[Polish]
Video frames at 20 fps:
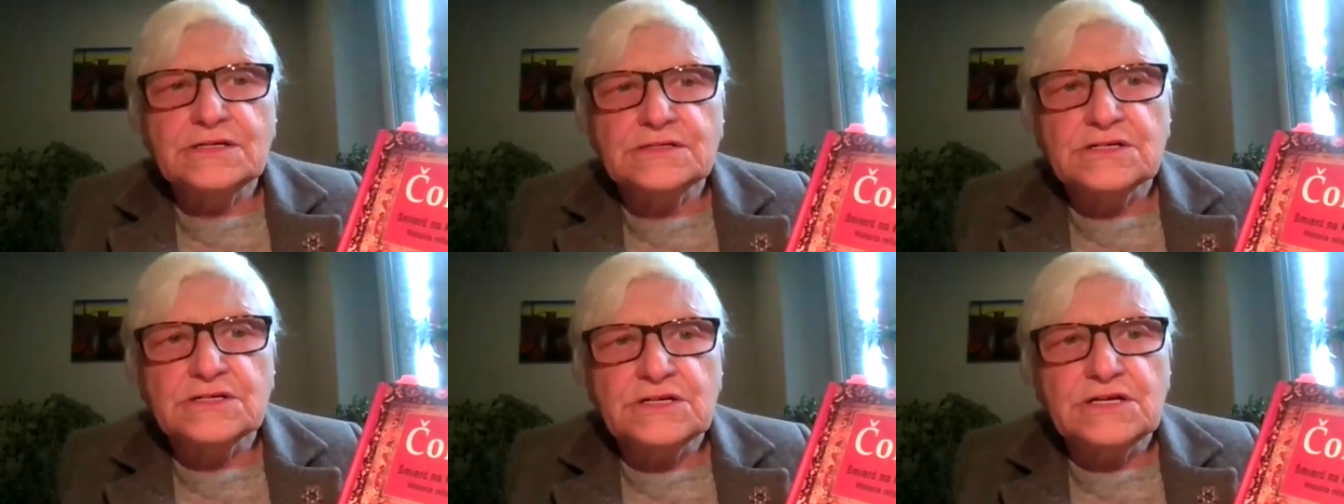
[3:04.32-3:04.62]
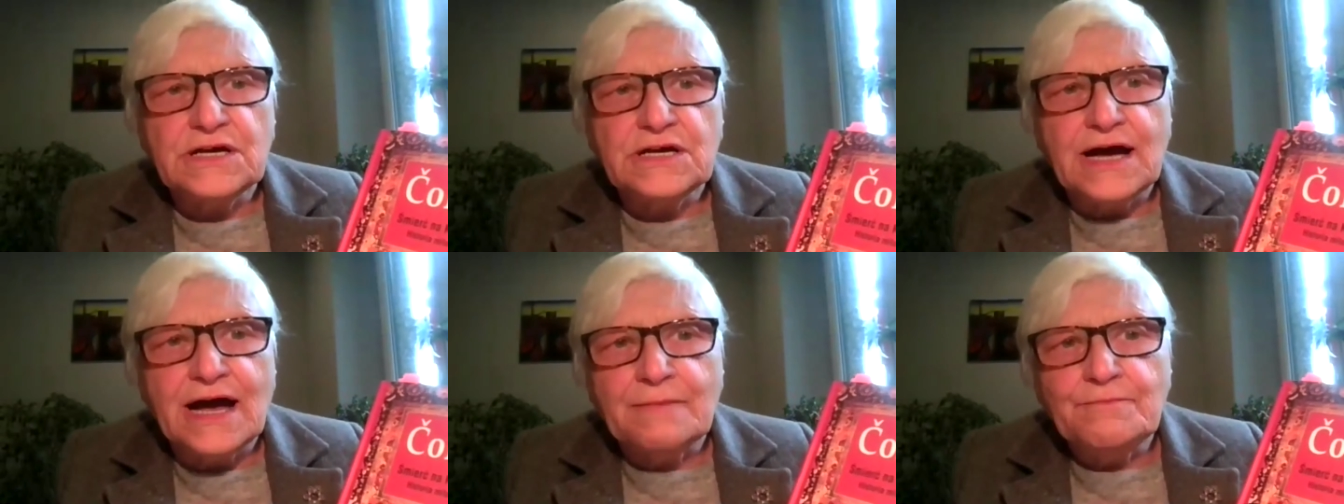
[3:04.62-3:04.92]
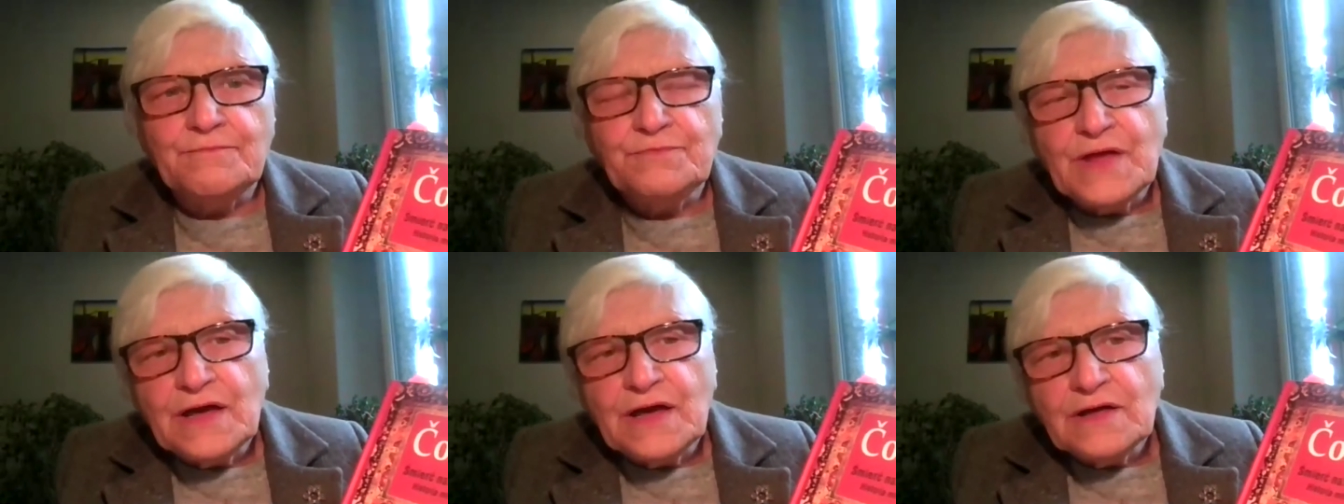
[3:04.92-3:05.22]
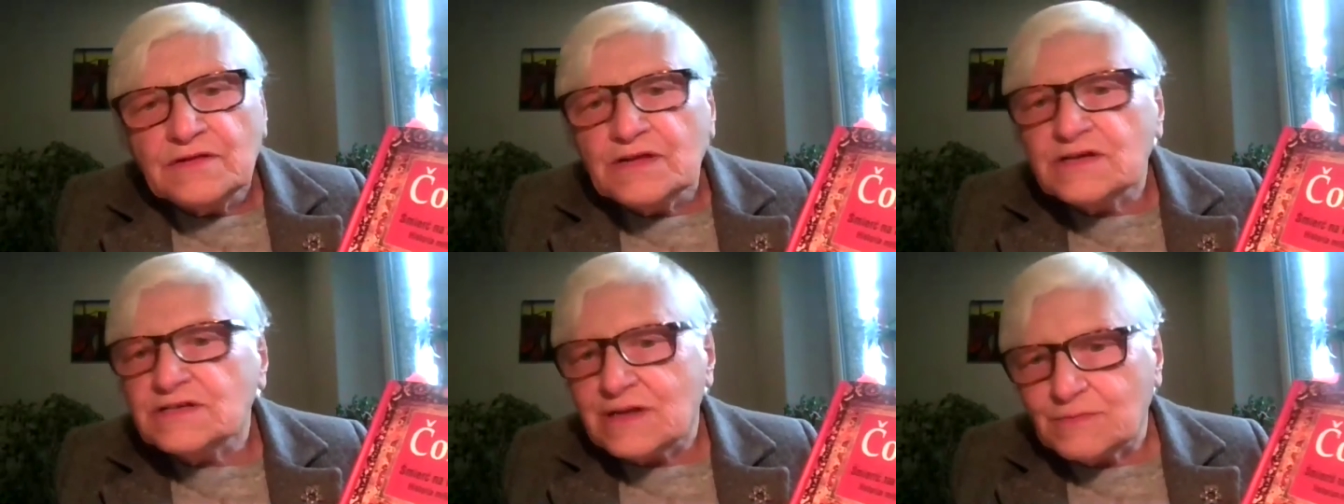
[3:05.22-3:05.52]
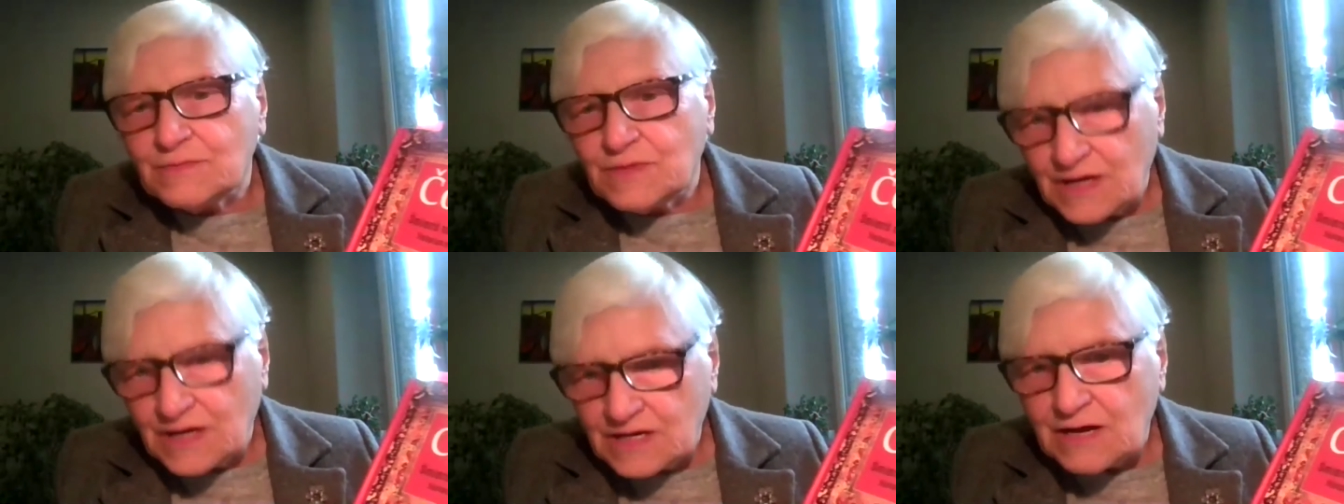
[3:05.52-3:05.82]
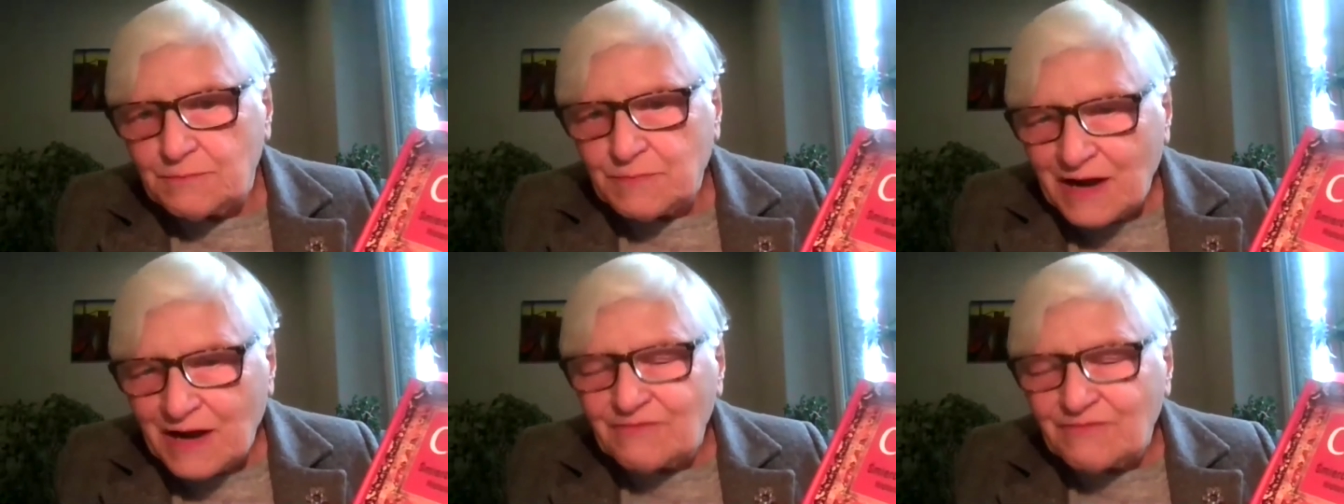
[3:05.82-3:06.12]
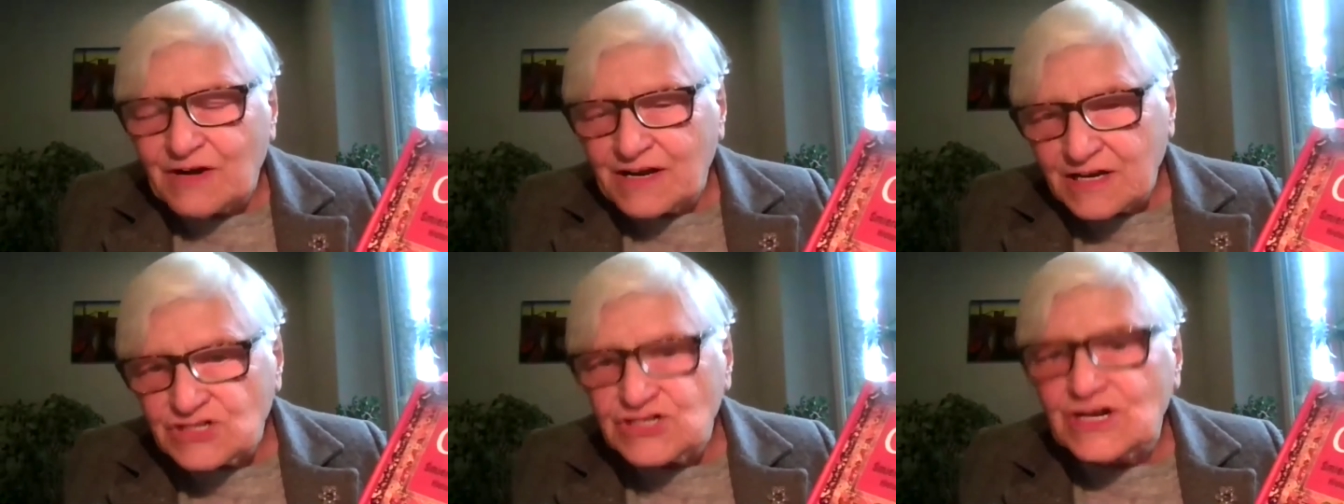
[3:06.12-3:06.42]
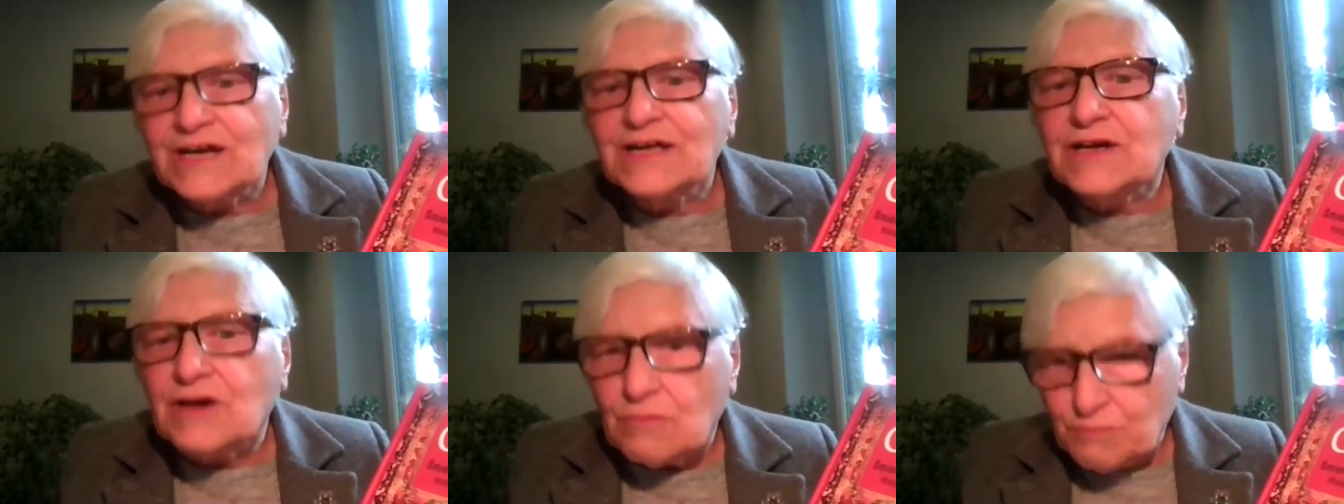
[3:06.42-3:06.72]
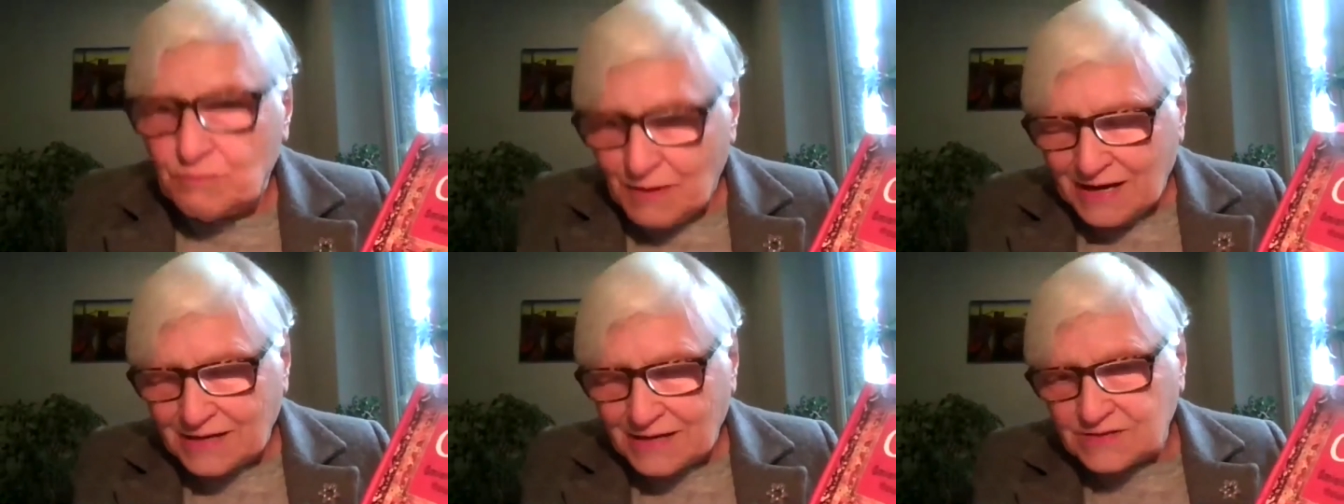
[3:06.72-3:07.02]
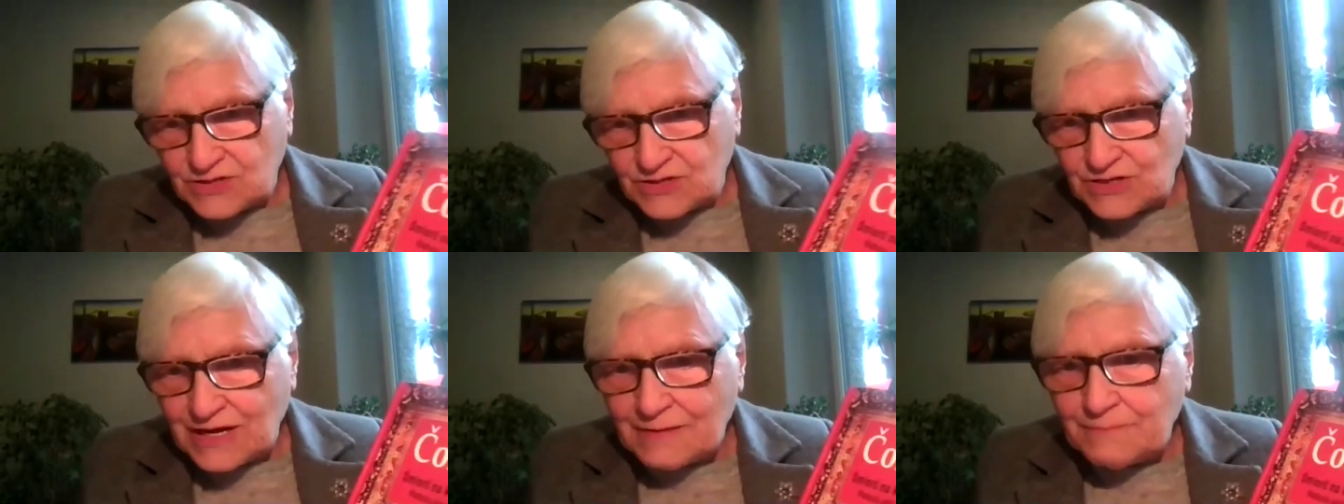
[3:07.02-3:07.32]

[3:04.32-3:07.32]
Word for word: że w tak, tym sensie książka jest zwarta,